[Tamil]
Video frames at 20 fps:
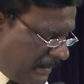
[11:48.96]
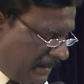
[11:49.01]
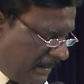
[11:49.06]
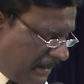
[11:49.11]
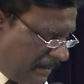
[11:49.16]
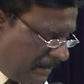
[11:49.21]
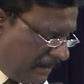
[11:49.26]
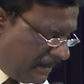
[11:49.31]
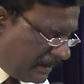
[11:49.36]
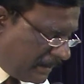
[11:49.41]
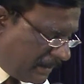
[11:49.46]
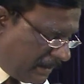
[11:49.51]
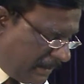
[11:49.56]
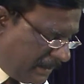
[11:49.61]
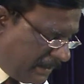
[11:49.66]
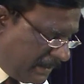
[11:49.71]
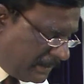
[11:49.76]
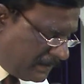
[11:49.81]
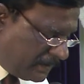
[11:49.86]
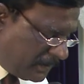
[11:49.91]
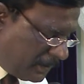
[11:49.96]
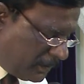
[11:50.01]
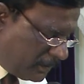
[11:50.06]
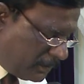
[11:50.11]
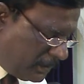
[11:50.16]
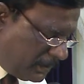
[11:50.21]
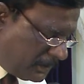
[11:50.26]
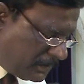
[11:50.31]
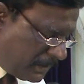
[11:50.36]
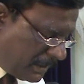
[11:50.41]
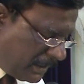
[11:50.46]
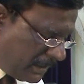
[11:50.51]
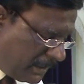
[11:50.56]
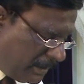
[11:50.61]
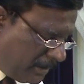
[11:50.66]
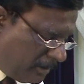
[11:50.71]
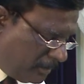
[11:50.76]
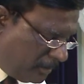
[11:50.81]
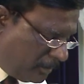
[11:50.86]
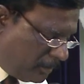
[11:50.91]
எந்த காரியத்தை
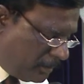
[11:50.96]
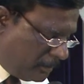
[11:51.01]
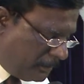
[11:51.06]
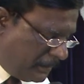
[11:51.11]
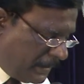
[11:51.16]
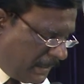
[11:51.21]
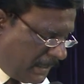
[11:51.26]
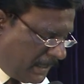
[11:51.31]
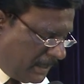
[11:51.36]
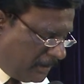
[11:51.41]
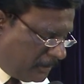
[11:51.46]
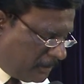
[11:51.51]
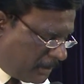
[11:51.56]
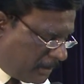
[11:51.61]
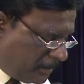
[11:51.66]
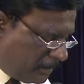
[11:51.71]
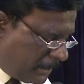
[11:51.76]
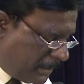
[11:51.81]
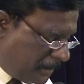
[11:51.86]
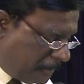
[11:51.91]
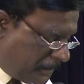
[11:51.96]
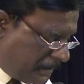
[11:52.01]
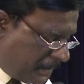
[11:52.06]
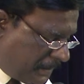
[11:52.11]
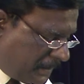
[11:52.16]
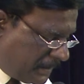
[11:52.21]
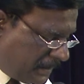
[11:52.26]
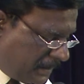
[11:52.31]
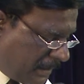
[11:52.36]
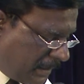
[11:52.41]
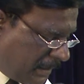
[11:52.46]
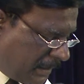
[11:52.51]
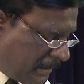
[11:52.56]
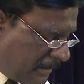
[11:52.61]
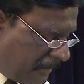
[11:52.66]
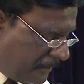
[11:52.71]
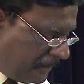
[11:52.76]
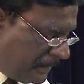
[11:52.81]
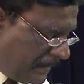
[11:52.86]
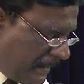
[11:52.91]
குறித்தாகிலும் பூமியிலே ஒருமனப்பட்டிருந்தால்
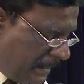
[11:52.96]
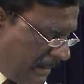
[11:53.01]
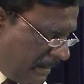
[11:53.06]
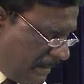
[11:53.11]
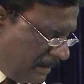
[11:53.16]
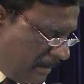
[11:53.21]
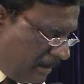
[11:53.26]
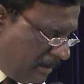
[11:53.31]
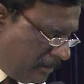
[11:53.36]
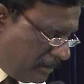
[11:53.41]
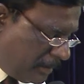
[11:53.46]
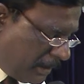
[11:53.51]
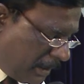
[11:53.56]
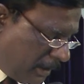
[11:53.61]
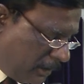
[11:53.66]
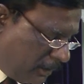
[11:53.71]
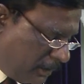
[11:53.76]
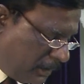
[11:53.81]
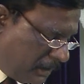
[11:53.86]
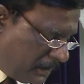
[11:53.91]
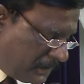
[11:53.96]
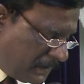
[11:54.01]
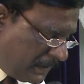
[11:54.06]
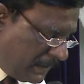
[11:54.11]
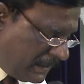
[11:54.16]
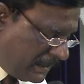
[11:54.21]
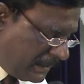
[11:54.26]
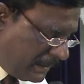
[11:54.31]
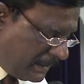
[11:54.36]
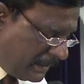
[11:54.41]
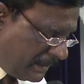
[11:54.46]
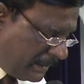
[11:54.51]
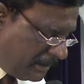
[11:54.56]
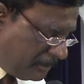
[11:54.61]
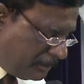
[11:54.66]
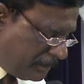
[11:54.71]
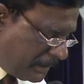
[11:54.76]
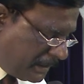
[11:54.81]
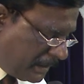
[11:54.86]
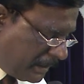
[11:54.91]
பரலோகத்தில் இருக்கிற
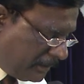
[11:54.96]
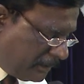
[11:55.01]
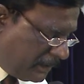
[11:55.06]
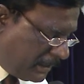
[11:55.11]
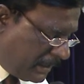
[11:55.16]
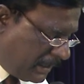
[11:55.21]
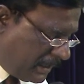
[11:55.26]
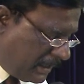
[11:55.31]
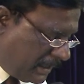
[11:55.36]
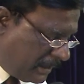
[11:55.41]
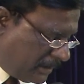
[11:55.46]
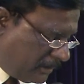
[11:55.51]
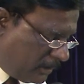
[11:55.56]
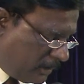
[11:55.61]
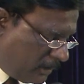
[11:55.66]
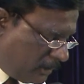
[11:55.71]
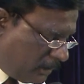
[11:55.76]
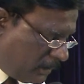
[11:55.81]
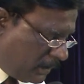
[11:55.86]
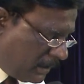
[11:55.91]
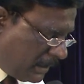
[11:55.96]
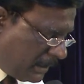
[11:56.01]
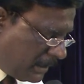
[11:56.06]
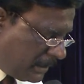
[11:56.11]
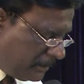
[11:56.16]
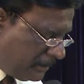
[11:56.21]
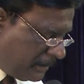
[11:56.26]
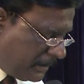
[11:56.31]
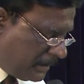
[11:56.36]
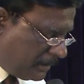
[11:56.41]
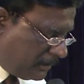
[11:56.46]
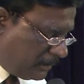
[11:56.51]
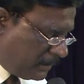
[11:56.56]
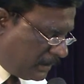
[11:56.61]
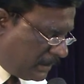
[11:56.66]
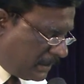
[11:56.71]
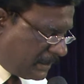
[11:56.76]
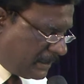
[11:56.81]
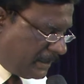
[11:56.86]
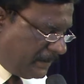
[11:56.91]
என் பிதாவினால் அது உண்டாகும் என்று
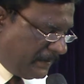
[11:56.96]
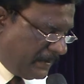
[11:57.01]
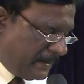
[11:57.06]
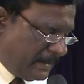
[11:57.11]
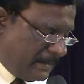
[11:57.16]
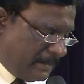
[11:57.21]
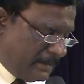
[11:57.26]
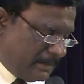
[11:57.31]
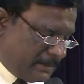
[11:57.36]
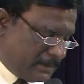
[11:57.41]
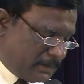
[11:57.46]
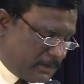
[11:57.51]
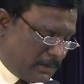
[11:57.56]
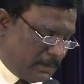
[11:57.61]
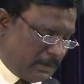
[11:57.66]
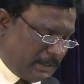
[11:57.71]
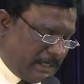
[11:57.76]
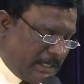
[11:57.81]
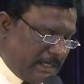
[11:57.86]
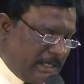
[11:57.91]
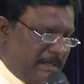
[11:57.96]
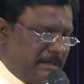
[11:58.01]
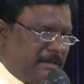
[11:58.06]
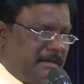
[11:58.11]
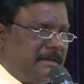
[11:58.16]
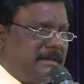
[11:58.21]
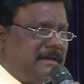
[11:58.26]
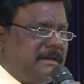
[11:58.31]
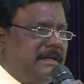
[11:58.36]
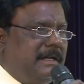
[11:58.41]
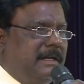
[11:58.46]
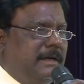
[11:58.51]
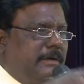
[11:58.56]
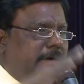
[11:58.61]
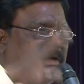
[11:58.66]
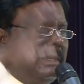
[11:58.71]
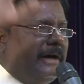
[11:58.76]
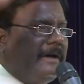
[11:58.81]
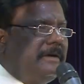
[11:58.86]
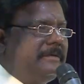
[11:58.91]
உங்களுக்கு சொல்லுகிறேன்
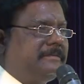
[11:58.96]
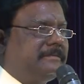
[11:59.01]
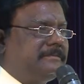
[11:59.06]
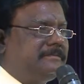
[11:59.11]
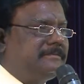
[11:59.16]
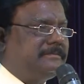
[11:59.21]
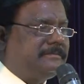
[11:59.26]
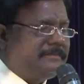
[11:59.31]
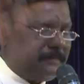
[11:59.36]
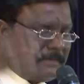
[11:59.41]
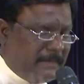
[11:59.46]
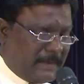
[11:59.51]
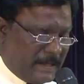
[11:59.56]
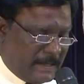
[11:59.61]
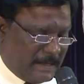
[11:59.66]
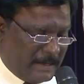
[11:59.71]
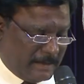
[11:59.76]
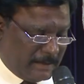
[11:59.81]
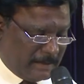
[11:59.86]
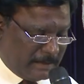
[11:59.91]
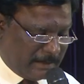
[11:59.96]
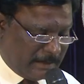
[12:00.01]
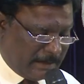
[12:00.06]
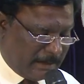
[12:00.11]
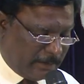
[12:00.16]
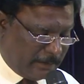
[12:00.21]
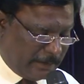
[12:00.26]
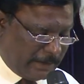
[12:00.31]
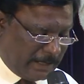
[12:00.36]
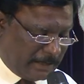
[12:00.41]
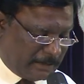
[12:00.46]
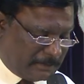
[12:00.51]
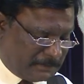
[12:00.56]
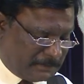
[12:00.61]
ஹலேலுயா ஹலேலுயா